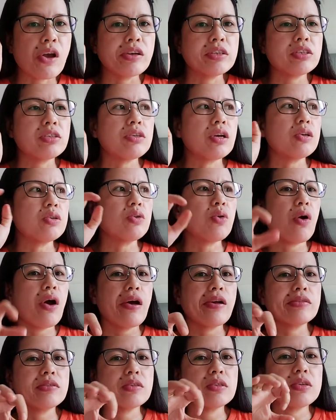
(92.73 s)
start ng
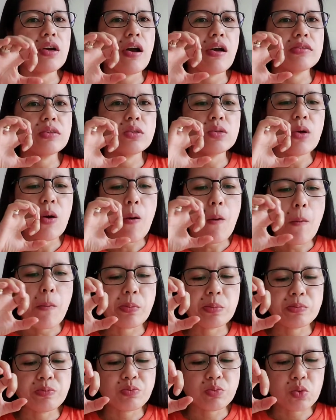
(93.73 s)
ano guys
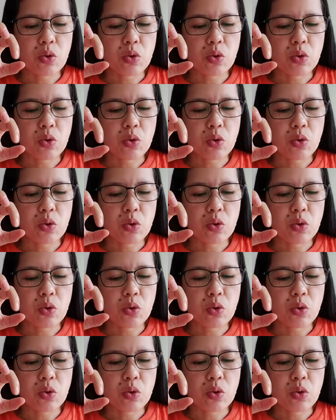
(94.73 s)
ng